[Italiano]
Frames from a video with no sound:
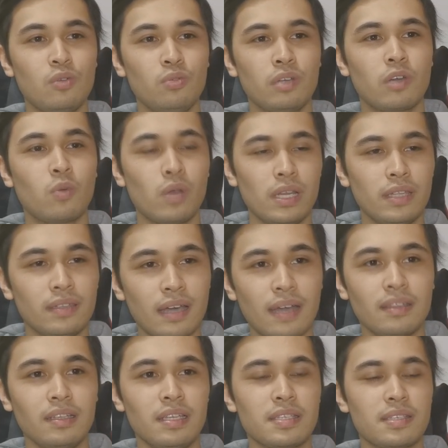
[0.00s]
una
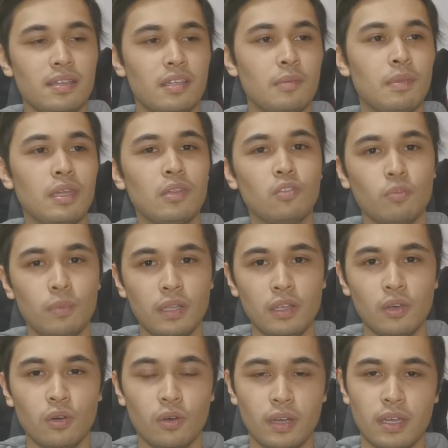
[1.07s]
qualità dell'insegnamento
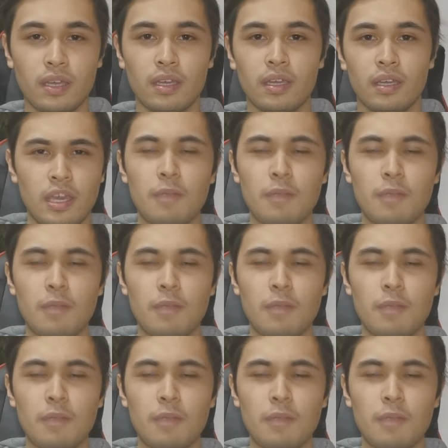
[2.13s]
migliore